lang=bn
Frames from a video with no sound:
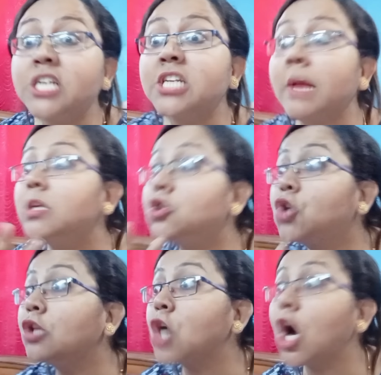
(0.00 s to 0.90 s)
সামনে
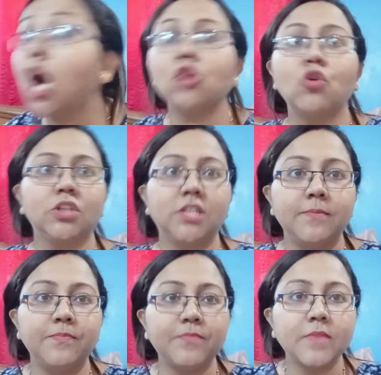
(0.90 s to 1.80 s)
জল জল করছে
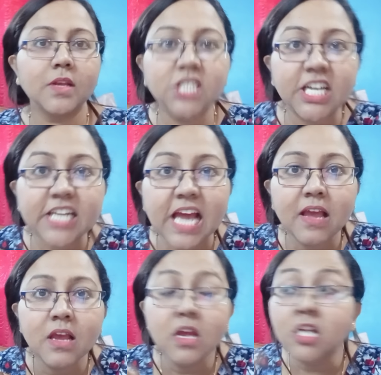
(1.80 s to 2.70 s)
সেটা সে